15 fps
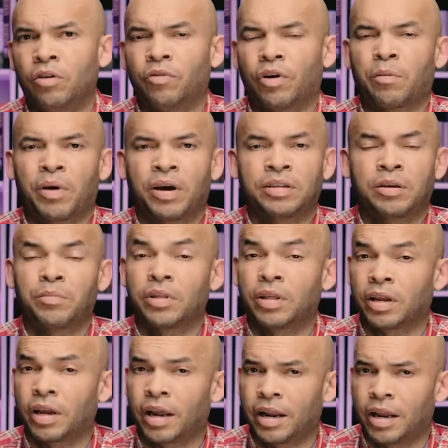Farmacia
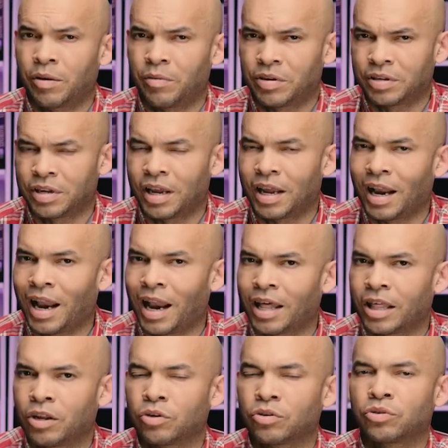Medicar GBC,
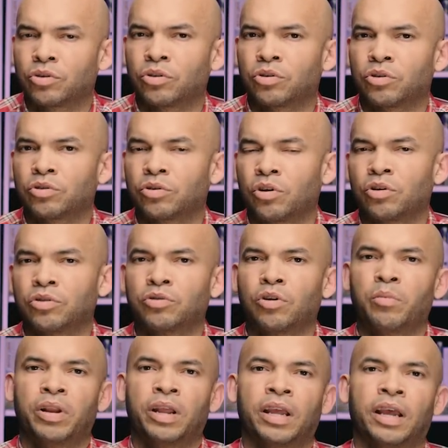la de nosotros los
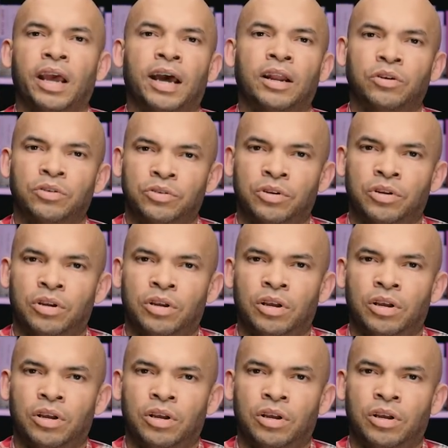dominicanos.